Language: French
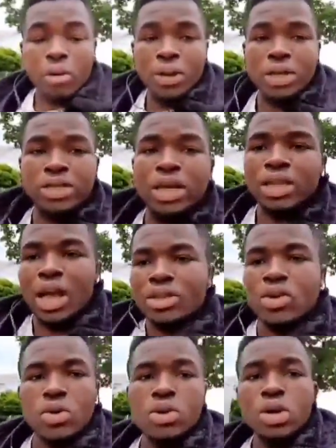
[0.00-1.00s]
comme je disais
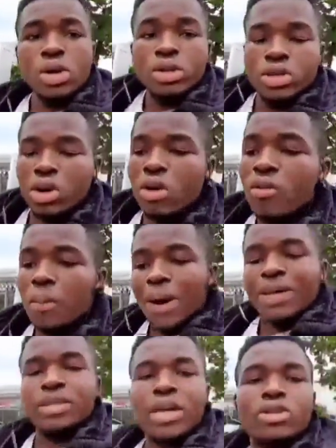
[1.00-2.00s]
tantôt, ce que vous
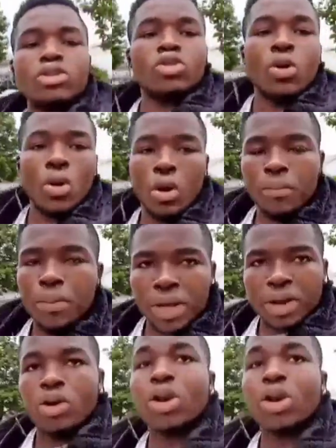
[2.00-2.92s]
pensez être trop compliqué.